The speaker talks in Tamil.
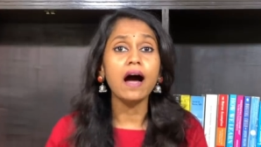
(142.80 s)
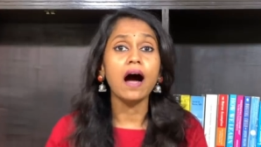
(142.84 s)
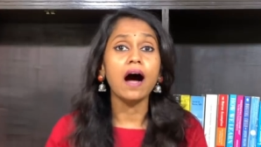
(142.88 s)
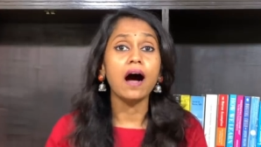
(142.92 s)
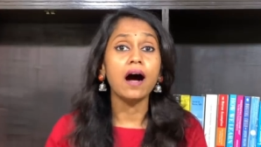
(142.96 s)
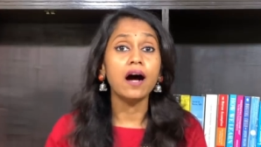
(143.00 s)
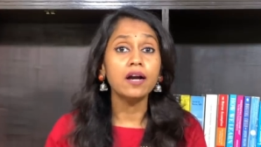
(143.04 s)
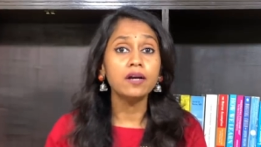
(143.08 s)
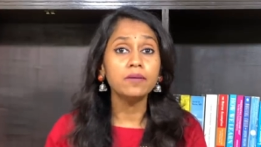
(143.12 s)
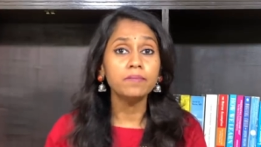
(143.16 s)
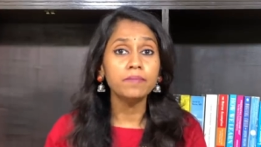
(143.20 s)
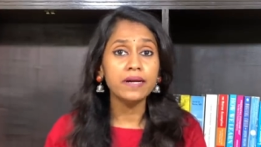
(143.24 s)

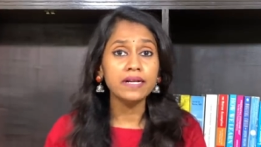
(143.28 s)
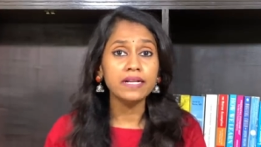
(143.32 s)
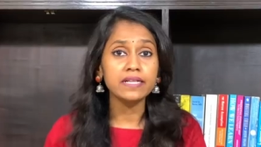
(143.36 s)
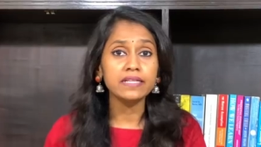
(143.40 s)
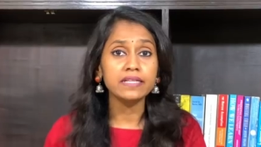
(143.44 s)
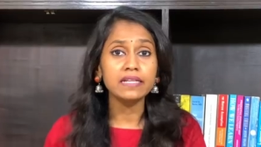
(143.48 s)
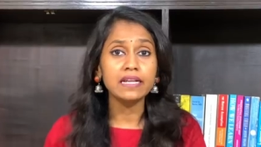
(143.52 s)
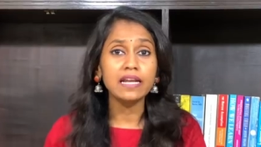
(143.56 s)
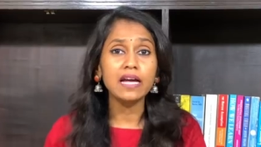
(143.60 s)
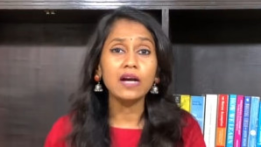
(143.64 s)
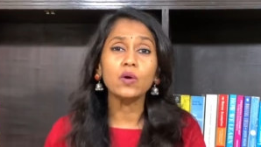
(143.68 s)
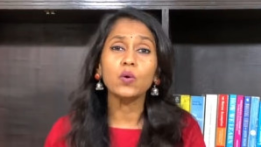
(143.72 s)
ஆழ்
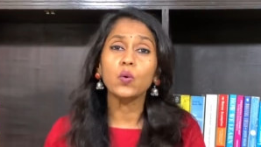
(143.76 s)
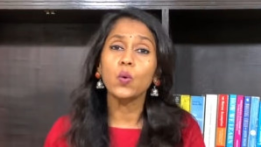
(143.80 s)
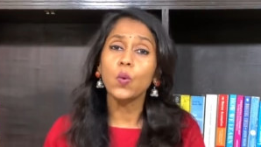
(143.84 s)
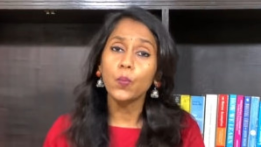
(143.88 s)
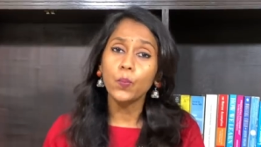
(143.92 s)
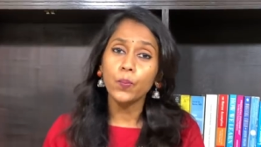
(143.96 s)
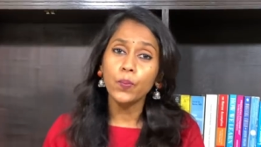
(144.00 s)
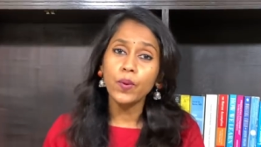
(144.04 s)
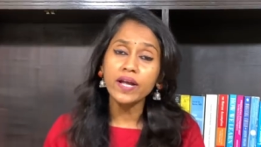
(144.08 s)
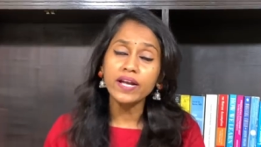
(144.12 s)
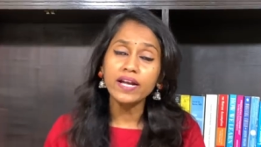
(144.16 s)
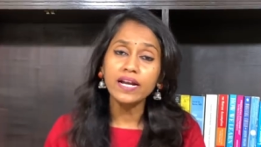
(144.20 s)
மனதுல
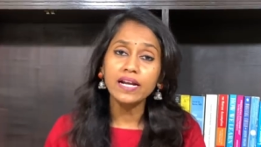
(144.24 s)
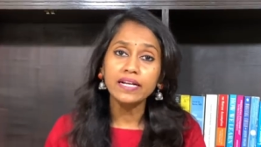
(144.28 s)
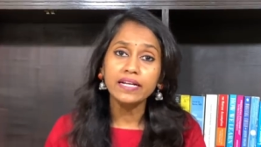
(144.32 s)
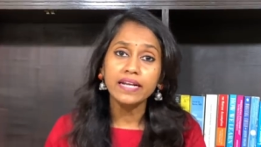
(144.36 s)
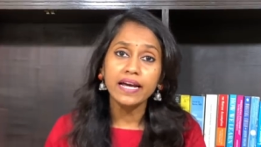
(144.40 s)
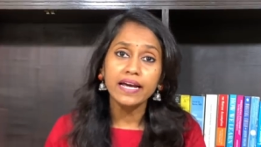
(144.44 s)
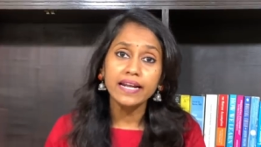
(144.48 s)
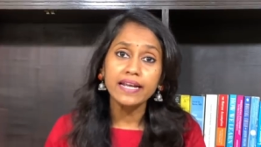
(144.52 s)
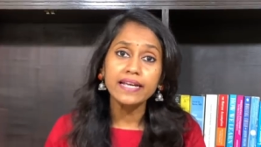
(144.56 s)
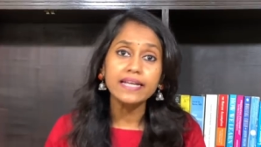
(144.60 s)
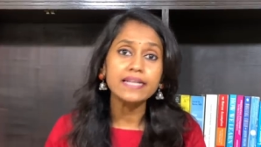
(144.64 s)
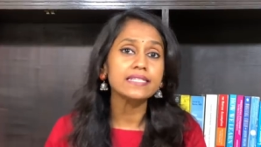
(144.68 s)
குப்பைகள்
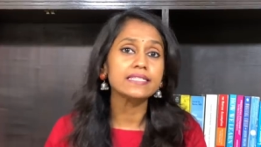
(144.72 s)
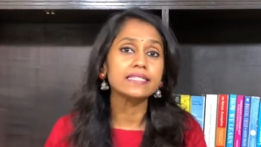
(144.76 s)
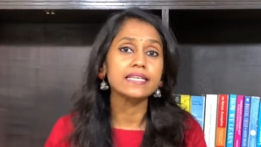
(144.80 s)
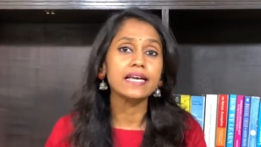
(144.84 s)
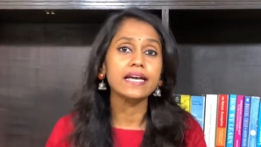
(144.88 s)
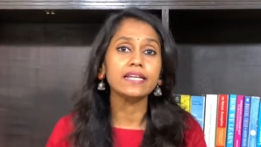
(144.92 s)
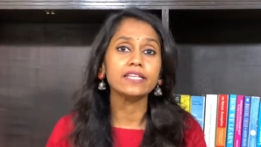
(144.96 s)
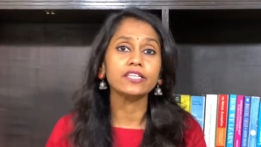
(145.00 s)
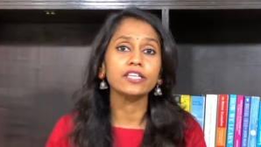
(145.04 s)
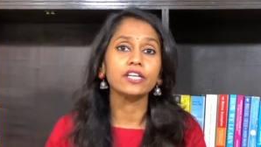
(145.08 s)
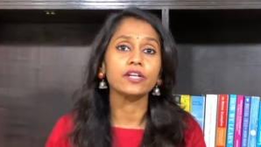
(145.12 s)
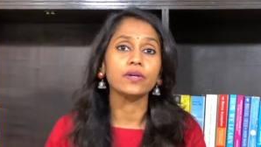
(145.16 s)
நிறைய
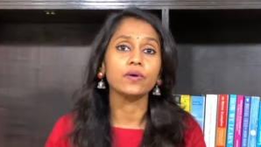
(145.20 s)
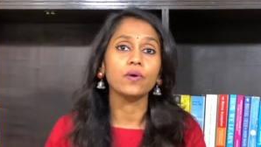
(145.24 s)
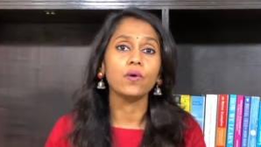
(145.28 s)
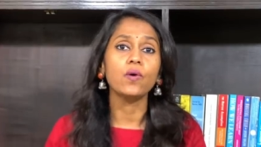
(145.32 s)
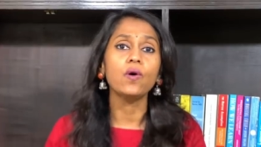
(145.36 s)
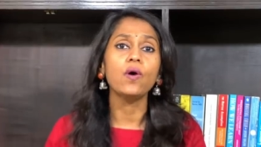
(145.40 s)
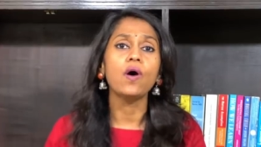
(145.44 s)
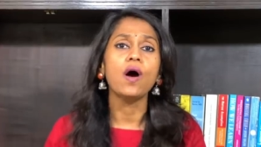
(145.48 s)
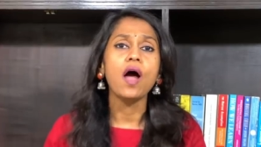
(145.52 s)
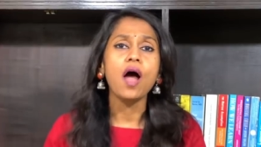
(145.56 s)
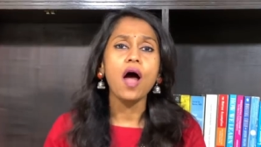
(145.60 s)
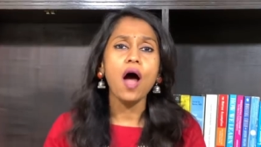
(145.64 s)
சேர்ந்திருக்கோ
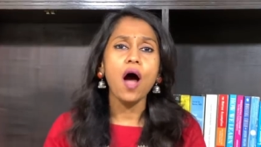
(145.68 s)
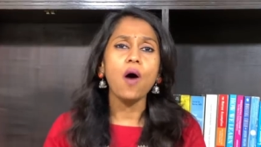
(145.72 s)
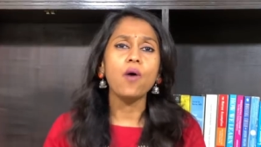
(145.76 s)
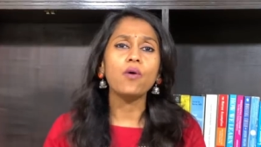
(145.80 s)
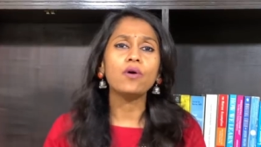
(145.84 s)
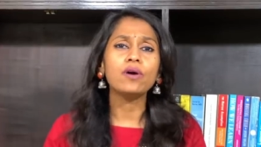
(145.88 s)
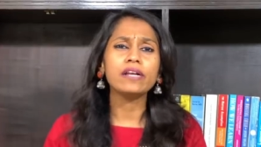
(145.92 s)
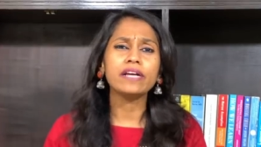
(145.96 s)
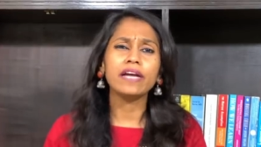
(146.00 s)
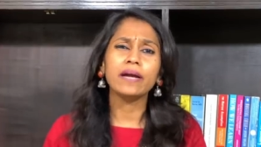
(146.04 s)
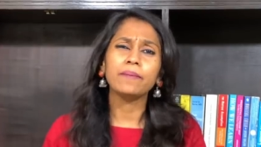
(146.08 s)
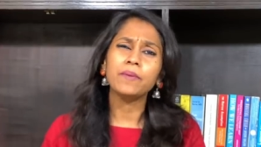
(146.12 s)

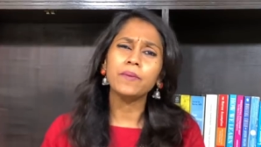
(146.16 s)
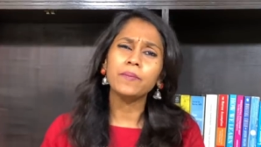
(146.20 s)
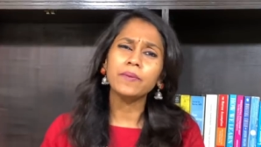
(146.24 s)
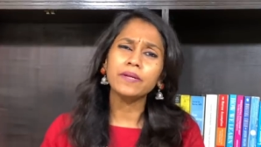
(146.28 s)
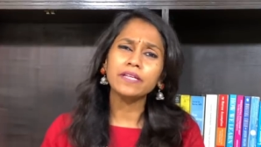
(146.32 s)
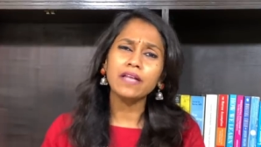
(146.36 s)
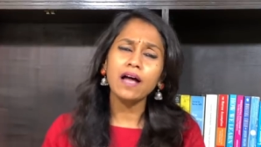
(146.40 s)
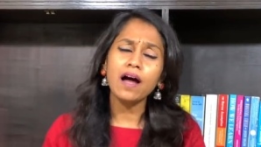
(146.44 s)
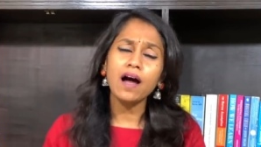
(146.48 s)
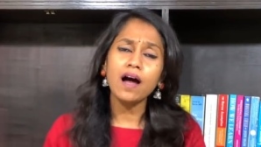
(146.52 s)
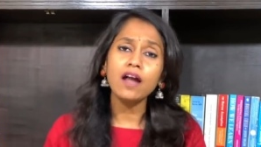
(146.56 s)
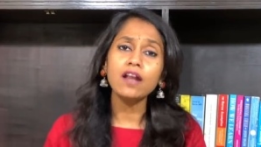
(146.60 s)
அவங்களுக்கு எப்ப
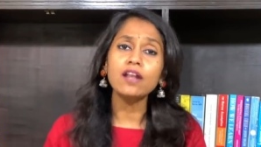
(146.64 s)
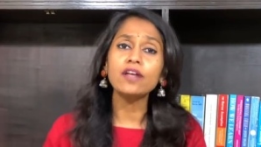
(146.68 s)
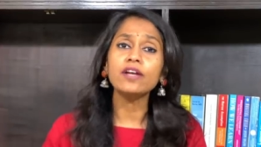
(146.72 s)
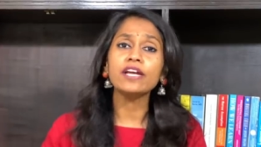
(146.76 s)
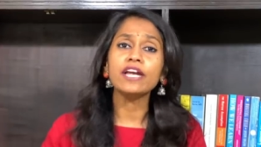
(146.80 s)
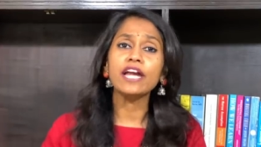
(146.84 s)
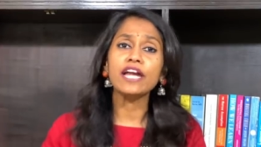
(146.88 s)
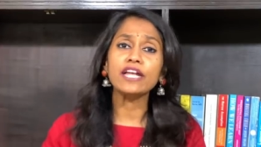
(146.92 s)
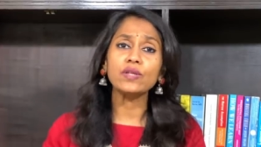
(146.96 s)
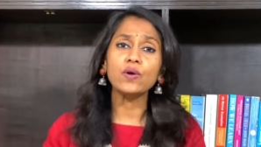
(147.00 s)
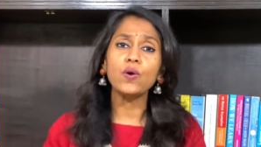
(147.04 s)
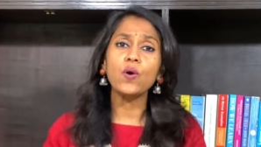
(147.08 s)
பார்த்தாலும்
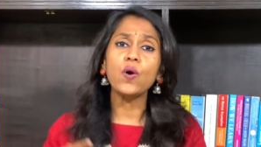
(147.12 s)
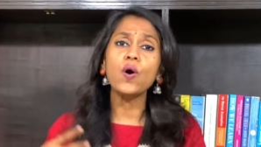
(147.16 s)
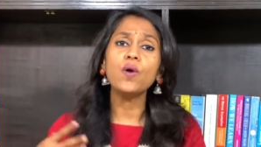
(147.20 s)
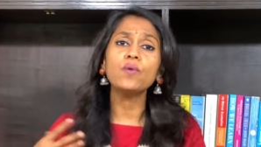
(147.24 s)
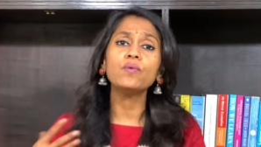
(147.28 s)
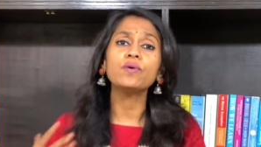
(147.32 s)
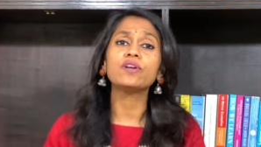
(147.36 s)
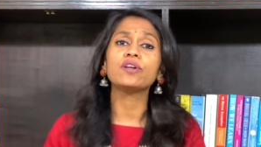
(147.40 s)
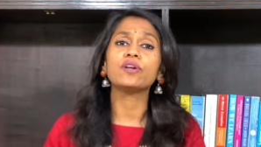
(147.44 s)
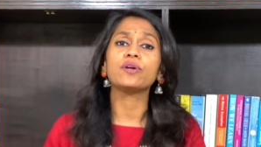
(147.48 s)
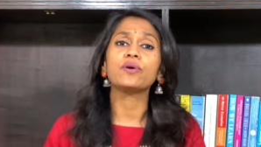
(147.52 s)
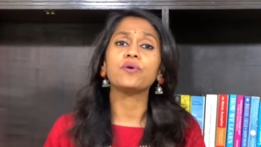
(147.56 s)
ஏதோ
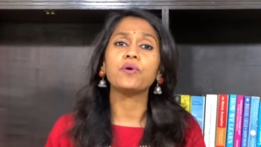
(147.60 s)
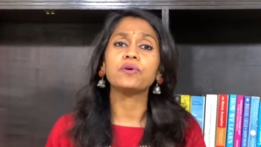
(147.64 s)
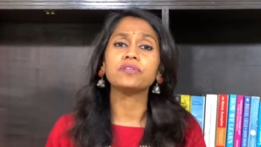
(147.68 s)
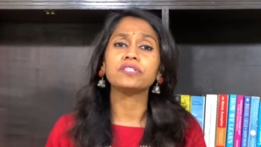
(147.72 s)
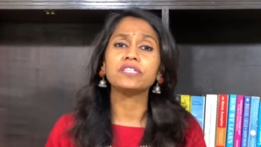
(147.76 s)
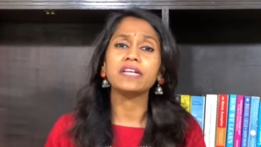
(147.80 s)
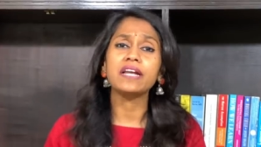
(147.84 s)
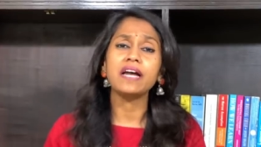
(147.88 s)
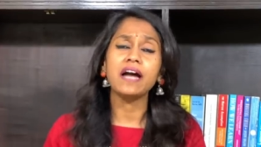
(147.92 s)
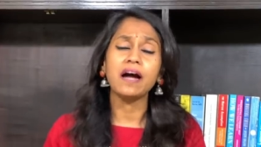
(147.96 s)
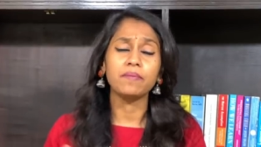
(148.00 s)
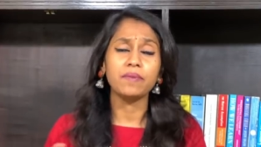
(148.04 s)
ஒரு
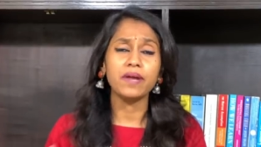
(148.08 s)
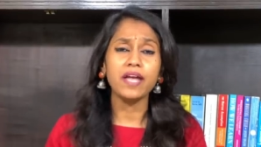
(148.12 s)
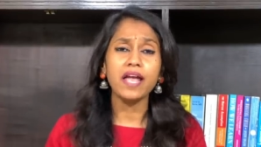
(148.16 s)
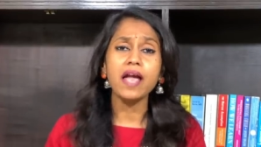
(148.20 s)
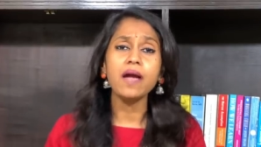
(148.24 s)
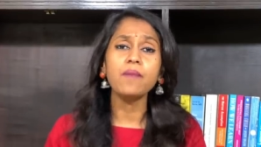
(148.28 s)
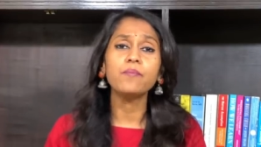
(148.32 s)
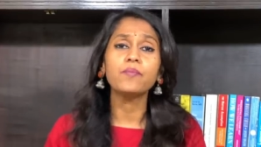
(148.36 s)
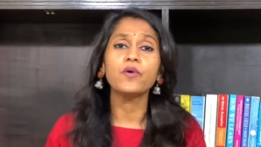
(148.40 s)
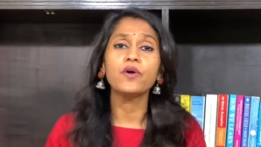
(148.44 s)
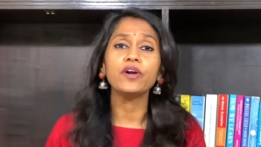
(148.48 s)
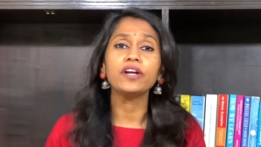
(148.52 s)
யோசனை
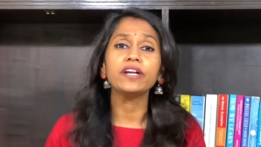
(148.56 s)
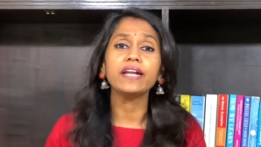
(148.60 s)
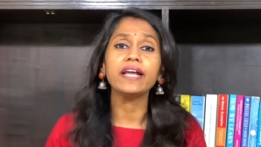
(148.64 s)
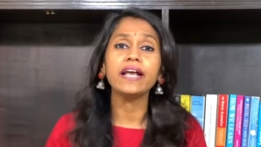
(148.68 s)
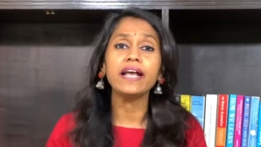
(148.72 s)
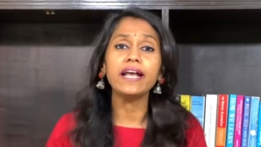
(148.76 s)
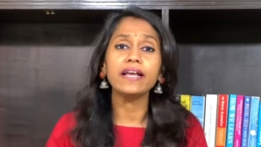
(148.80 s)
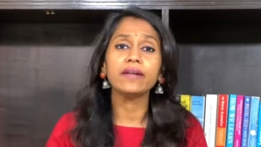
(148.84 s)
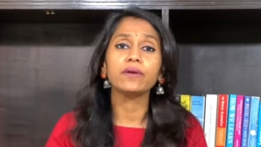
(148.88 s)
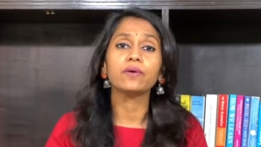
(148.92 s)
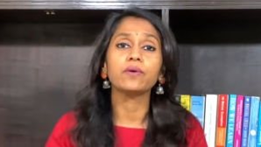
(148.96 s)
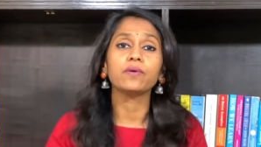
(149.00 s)
அப்படியே போயிட்டே
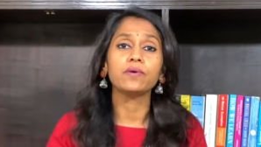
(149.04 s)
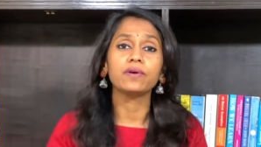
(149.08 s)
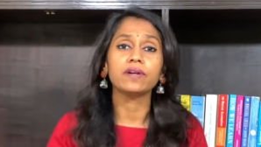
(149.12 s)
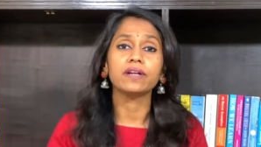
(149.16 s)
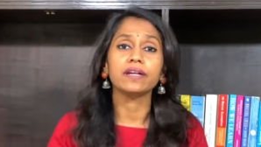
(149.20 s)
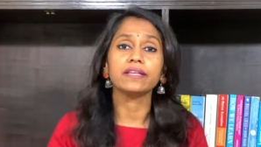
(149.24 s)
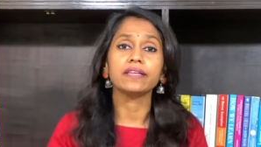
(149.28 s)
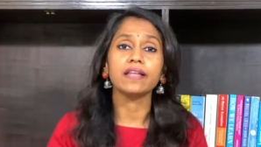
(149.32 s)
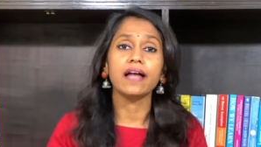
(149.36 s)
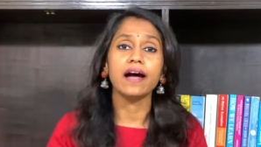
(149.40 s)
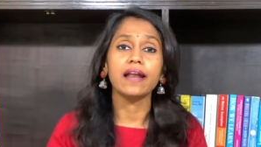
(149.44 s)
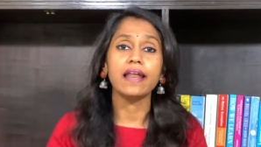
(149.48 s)

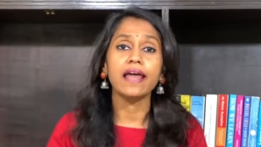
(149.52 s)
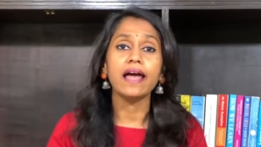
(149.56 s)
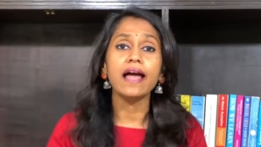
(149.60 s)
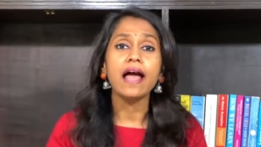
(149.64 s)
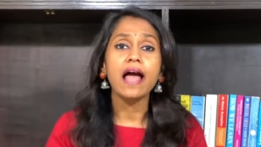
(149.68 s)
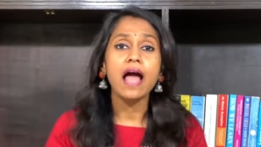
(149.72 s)
இருக்கும்ன்றதுனால